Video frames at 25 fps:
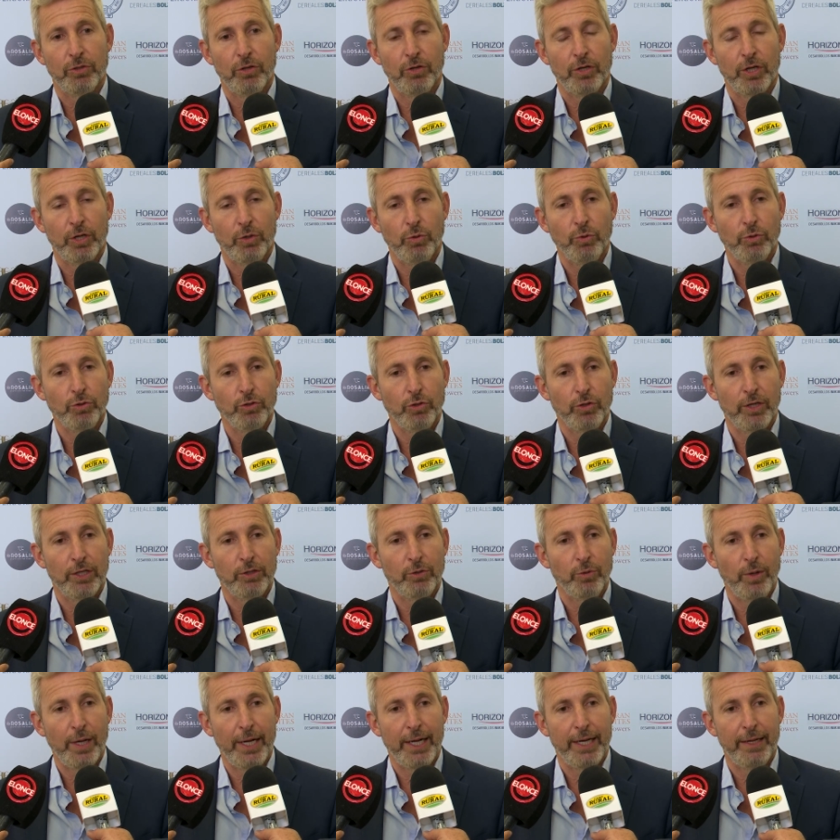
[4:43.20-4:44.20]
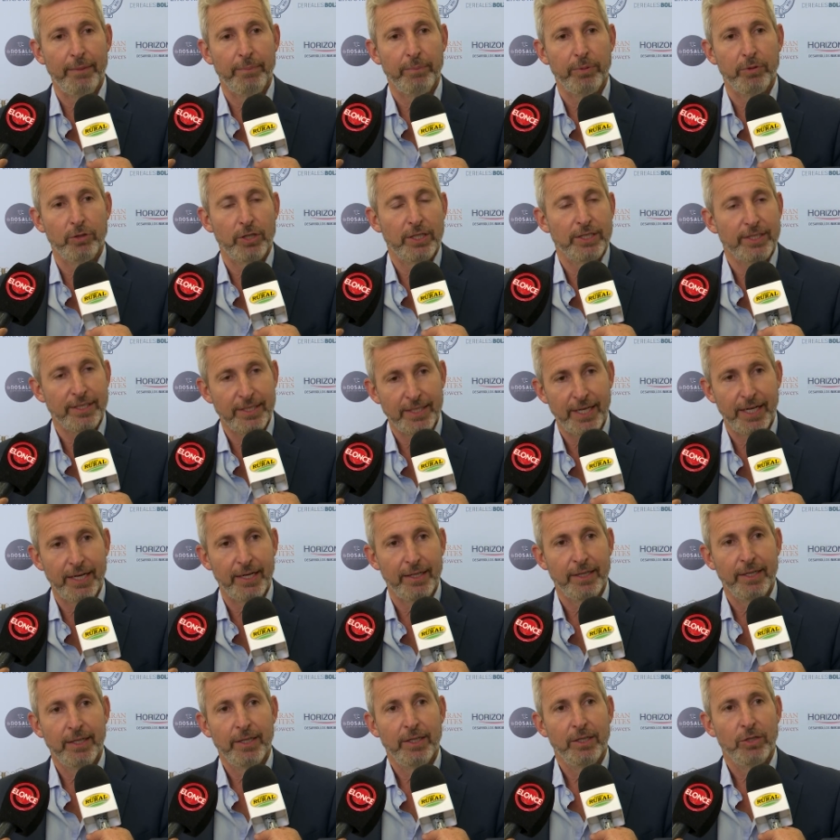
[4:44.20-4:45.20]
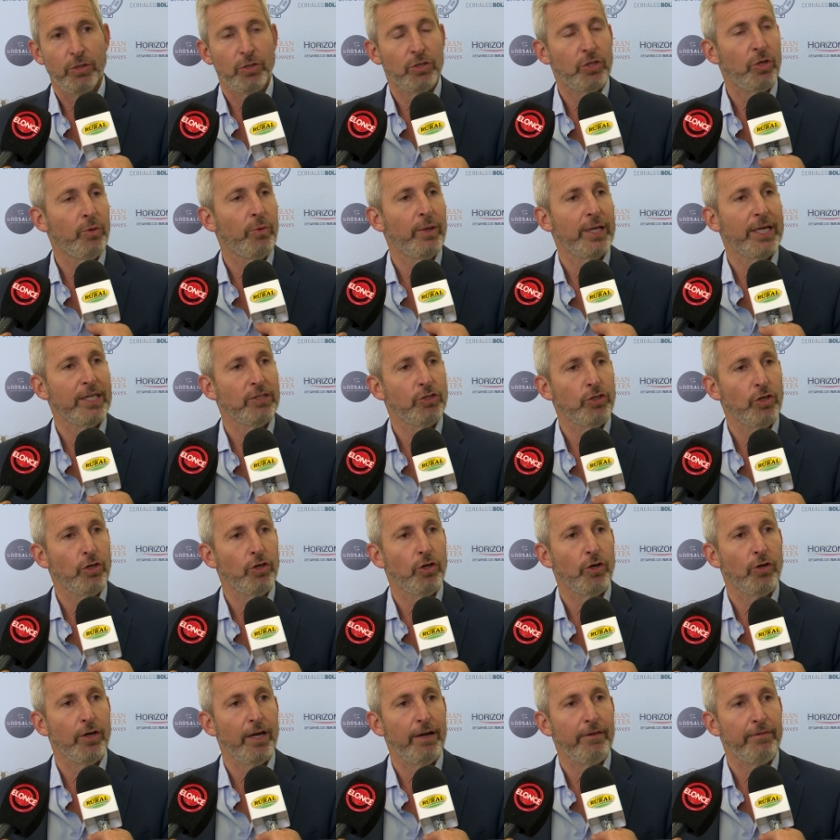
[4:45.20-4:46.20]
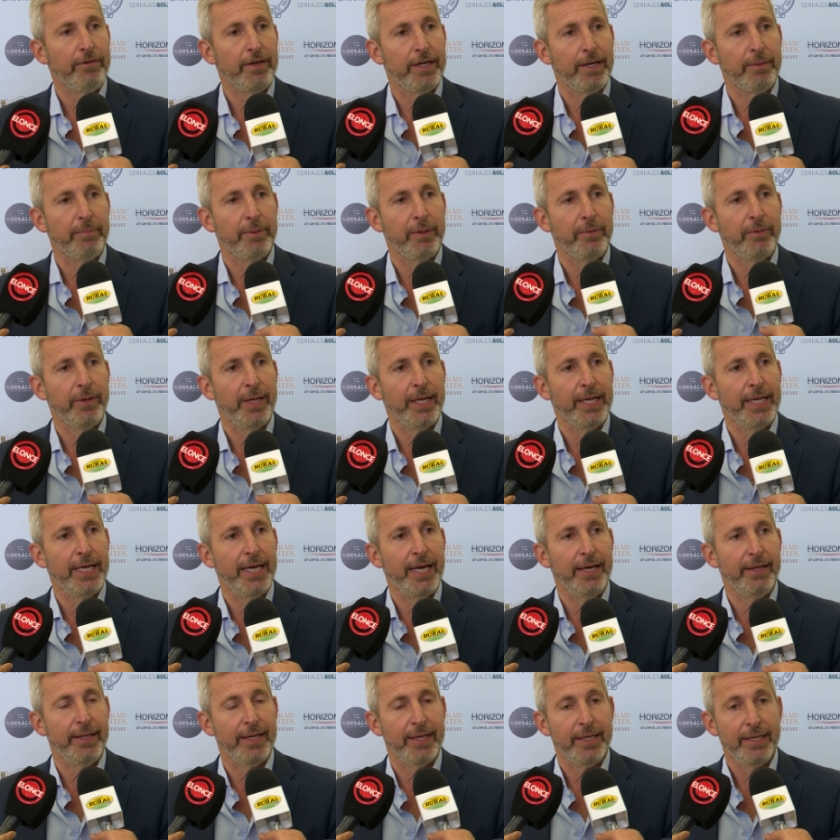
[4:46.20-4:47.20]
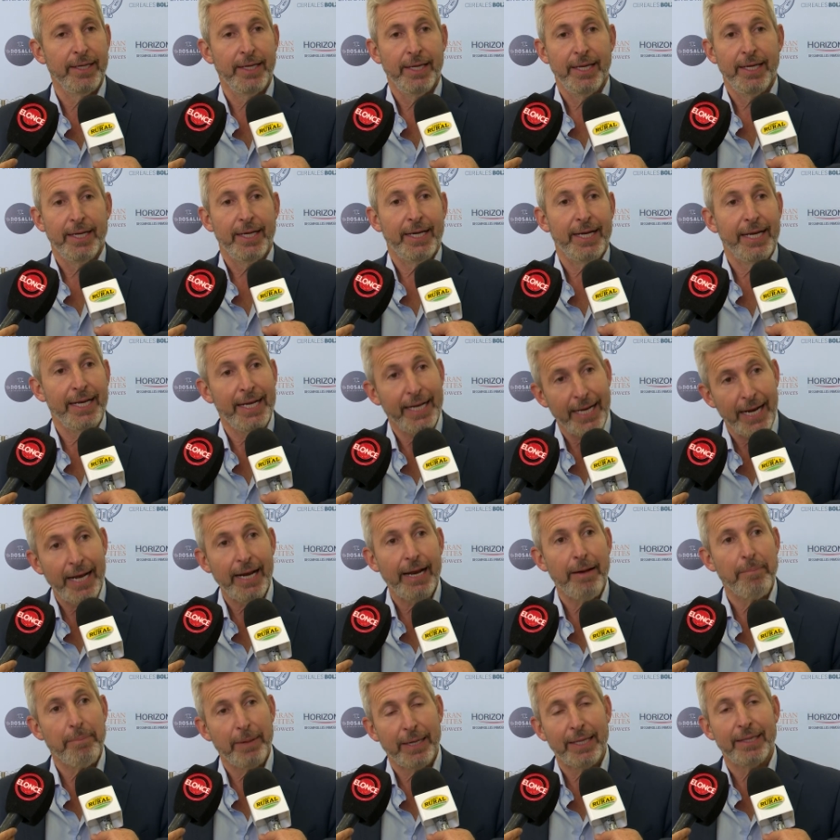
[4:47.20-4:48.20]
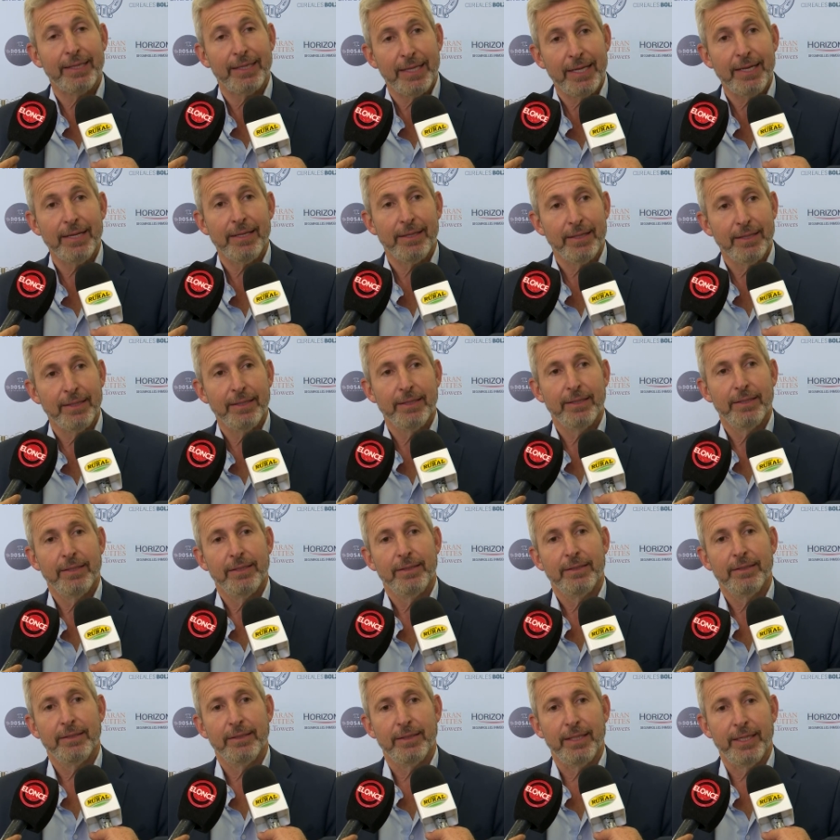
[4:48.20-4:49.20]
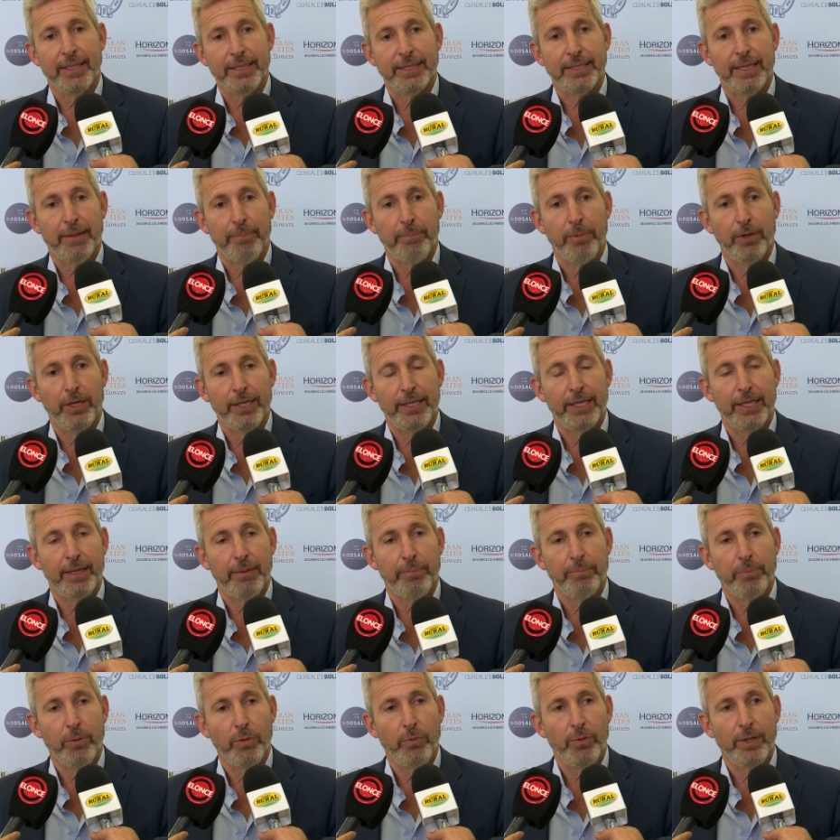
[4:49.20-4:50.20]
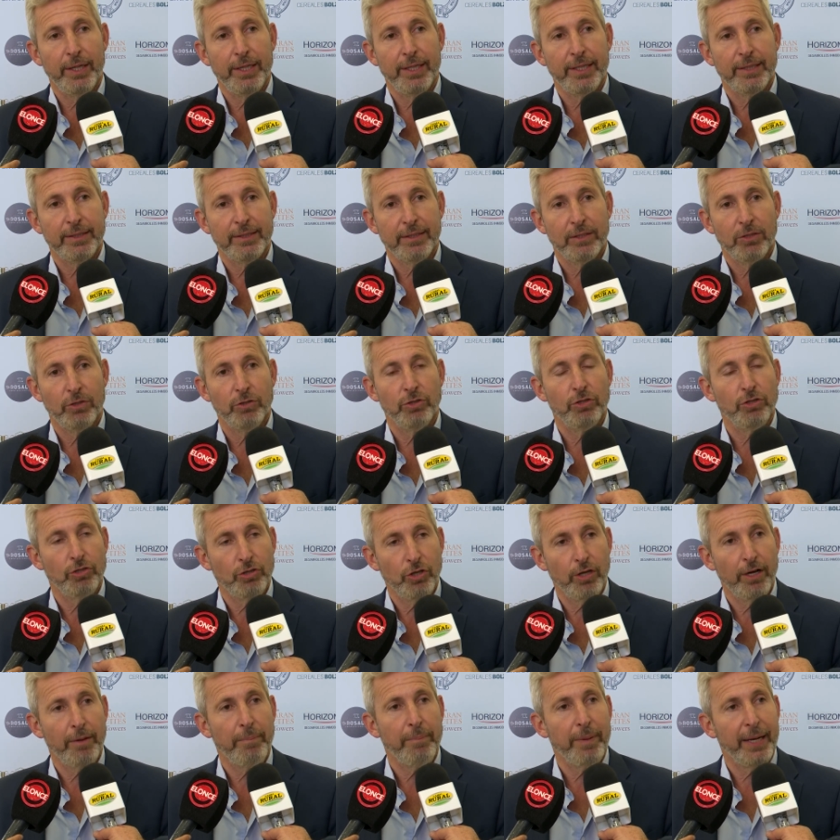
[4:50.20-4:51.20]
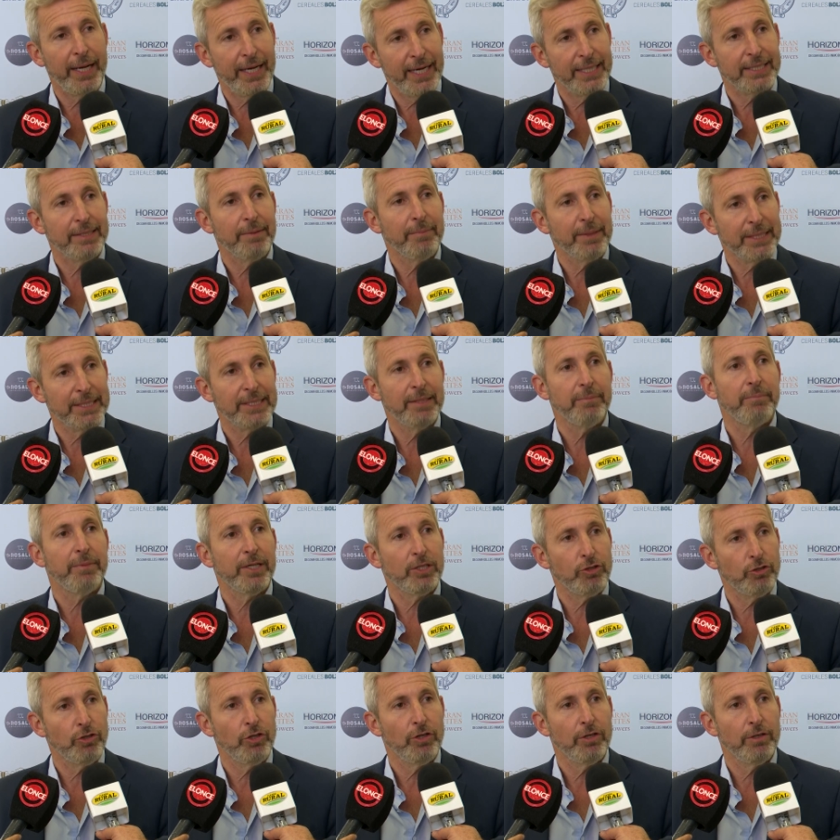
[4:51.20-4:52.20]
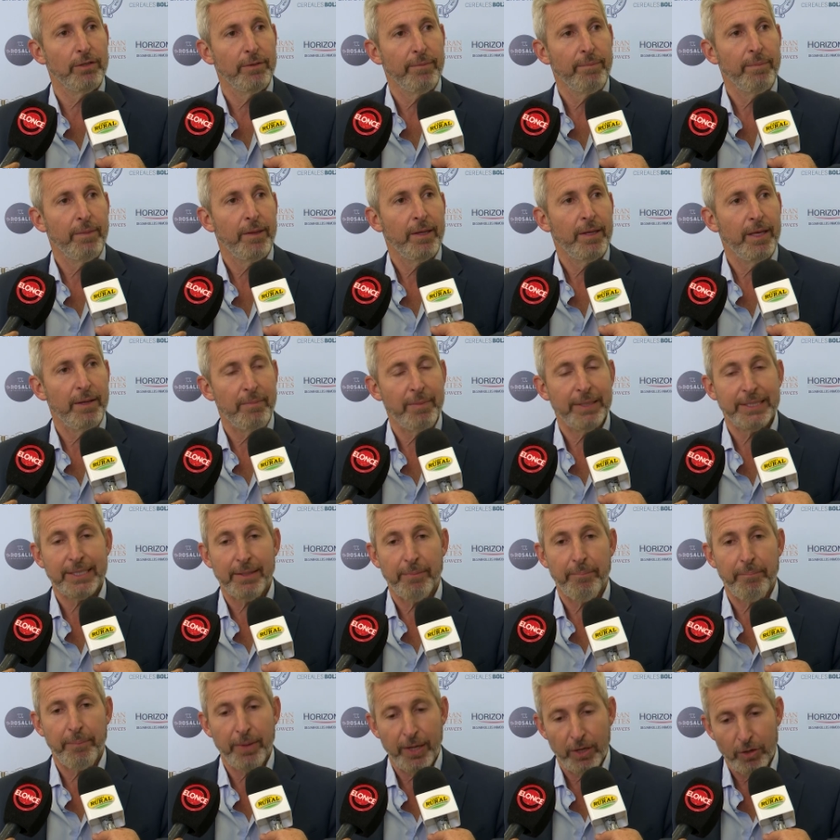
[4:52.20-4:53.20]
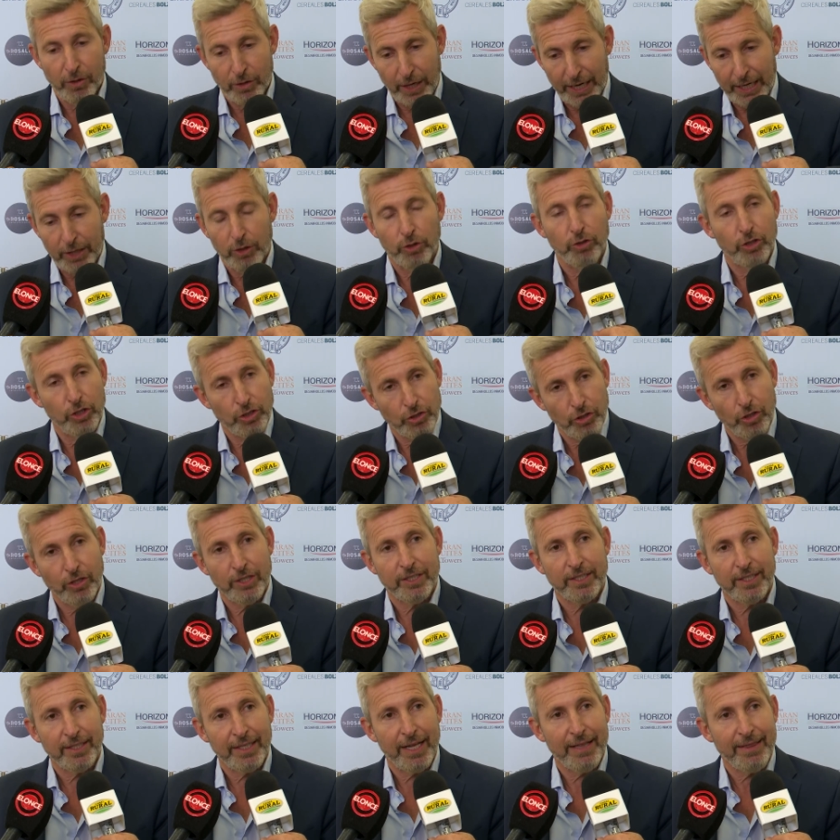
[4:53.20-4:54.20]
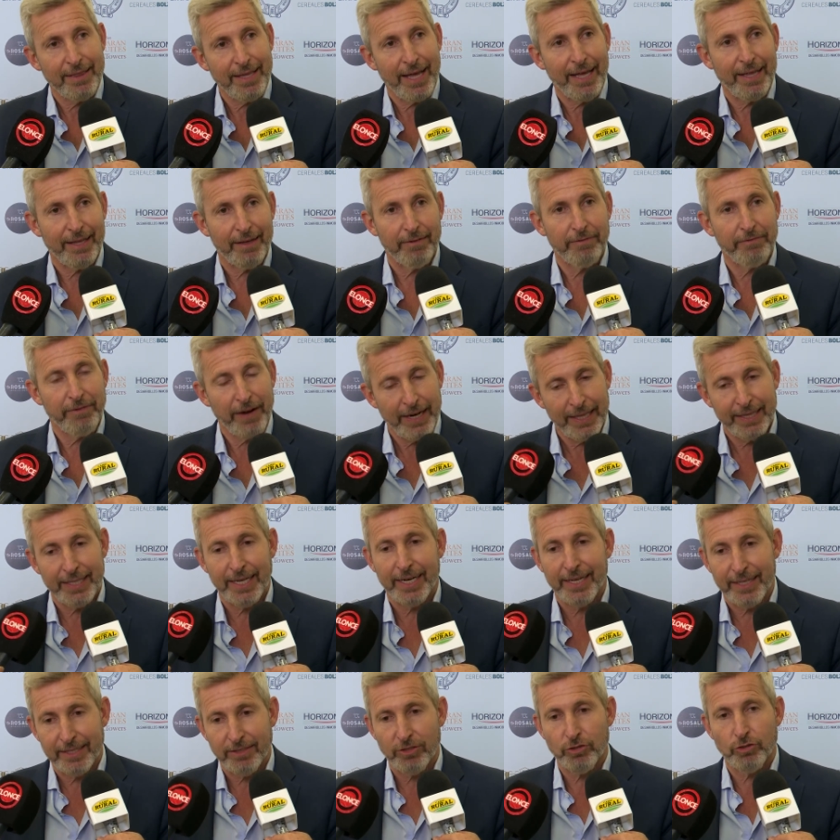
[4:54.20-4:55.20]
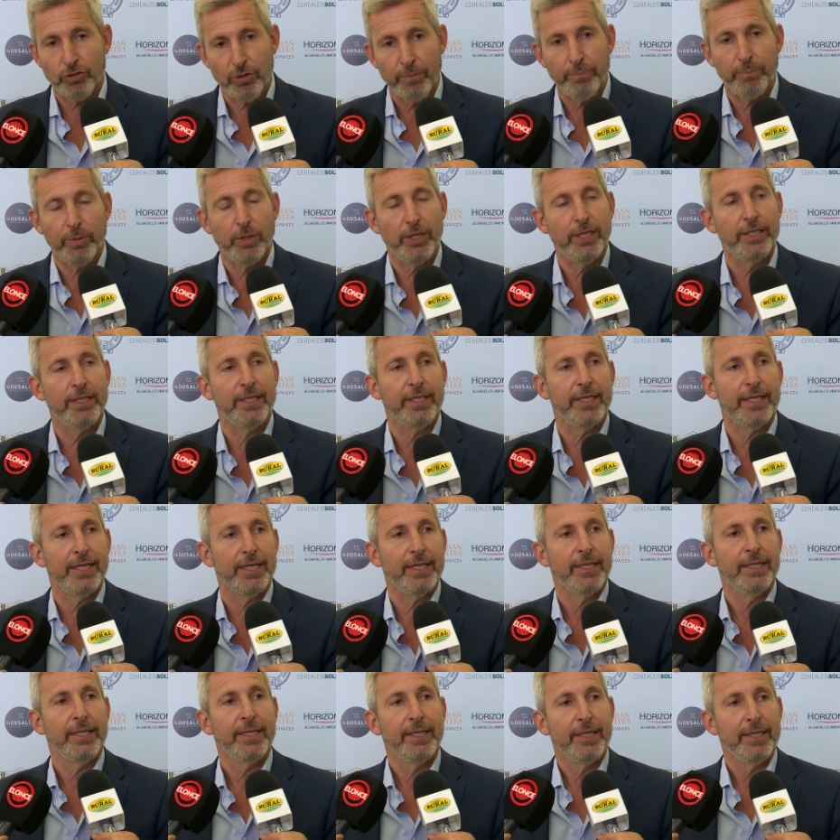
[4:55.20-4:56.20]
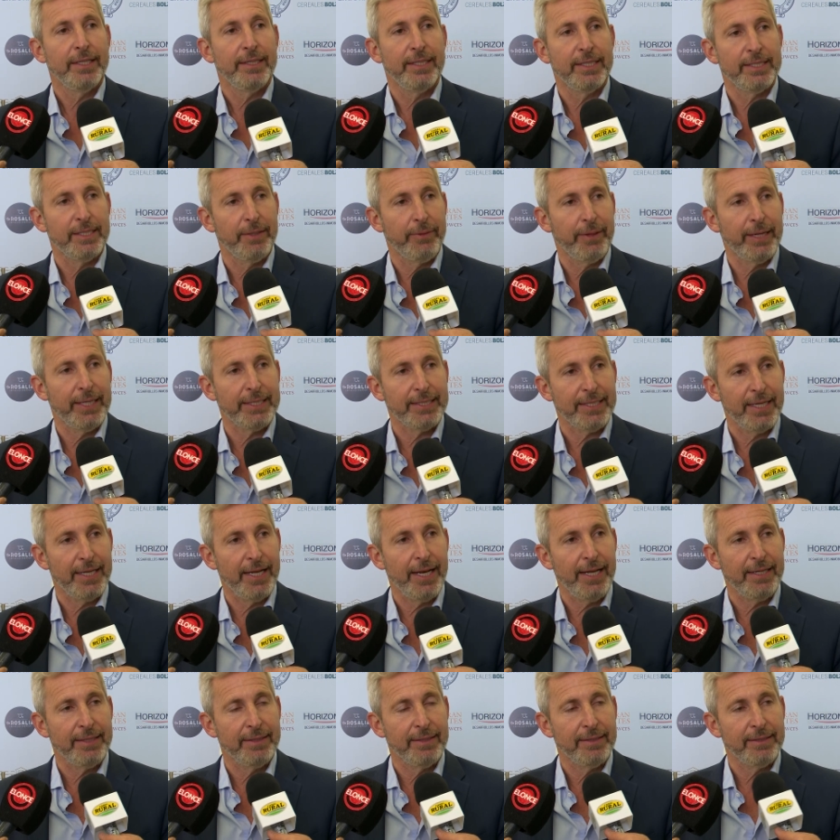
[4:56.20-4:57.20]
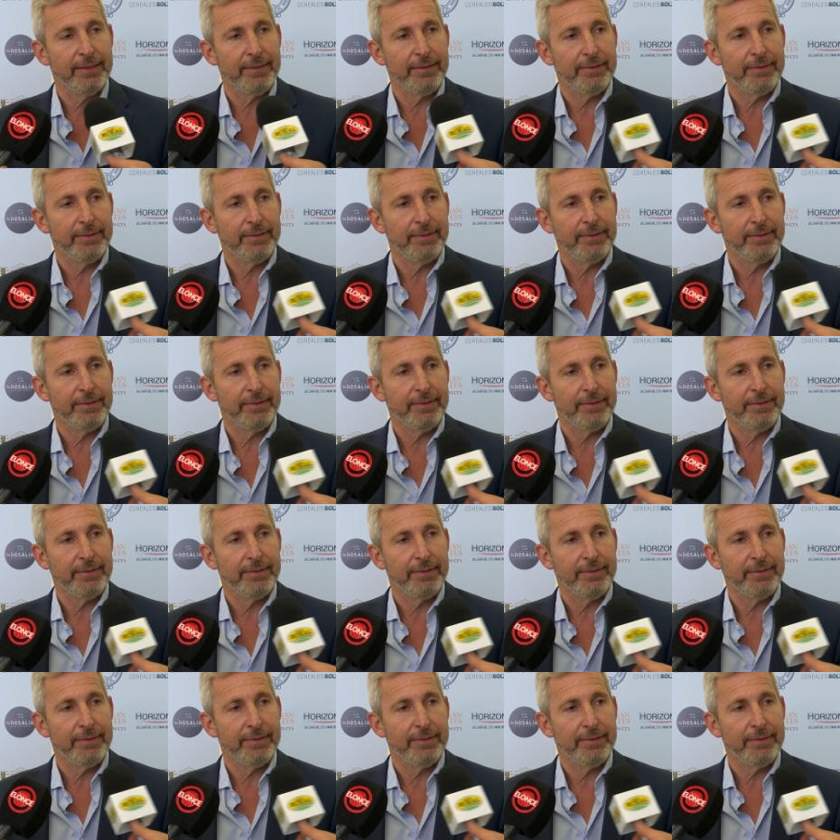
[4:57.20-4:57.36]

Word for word: recursos naturales, potenciar nuestra ubicación geográfica privilegiada, generar a partir de esas políticas públicas condiciones para que haya más inversión y más empleo. Las condiciones están dadas, falta la decisión política de llevarlas adelante.